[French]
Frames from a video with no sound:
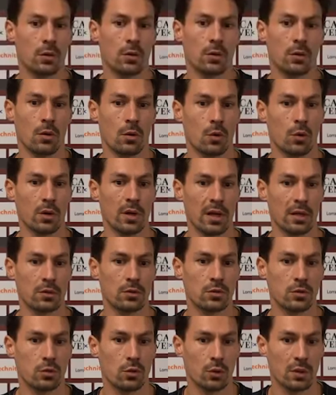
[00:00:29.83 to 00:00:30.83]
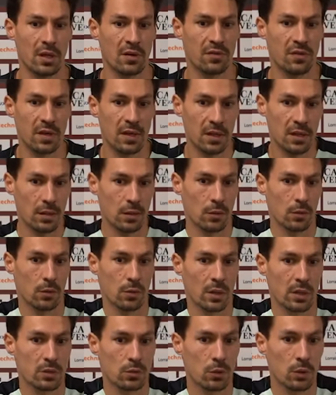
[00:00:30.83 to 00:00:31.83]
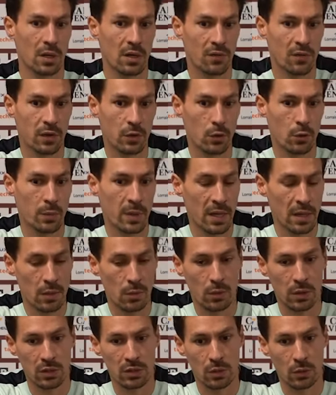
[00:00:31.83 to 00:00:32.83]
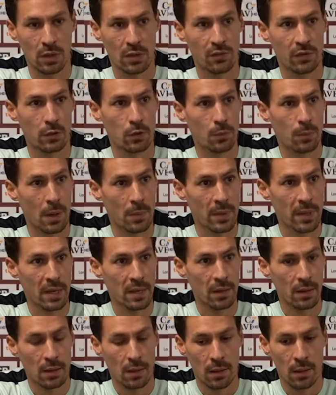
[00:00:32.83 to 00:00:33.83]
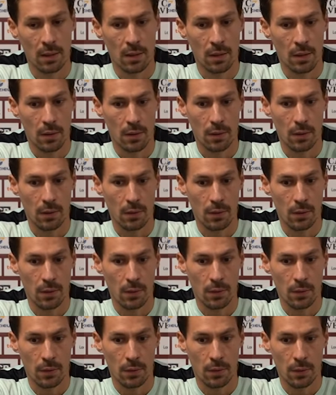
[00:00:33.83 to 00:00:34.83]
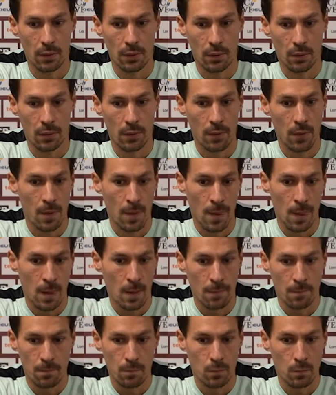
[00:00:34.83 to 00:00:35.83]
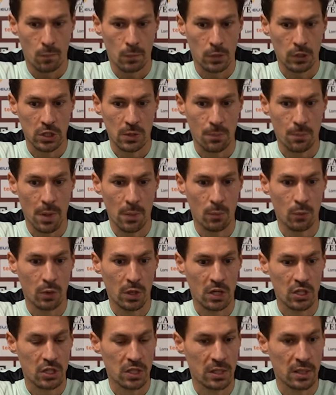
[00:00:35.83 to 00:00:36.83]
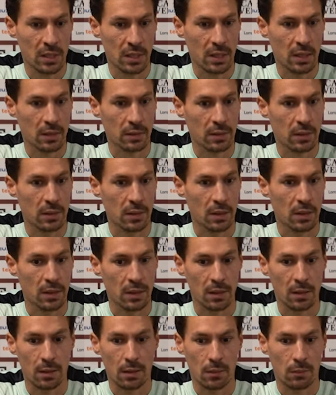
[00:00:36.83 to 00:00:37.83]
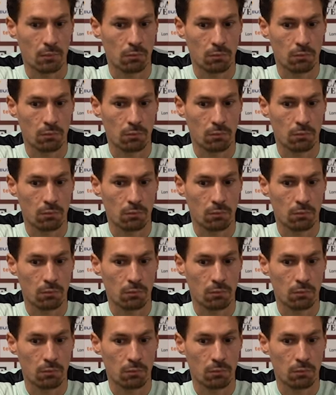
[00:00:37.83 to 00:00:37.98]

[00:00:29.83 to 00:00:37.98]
euh, on regarde ce qu'on a fait, on regarde ce qu'on a fait de bien, on regarde ce qu'on a fait de pas bien. Euh, moi, j'aime pas me cacher derrière des,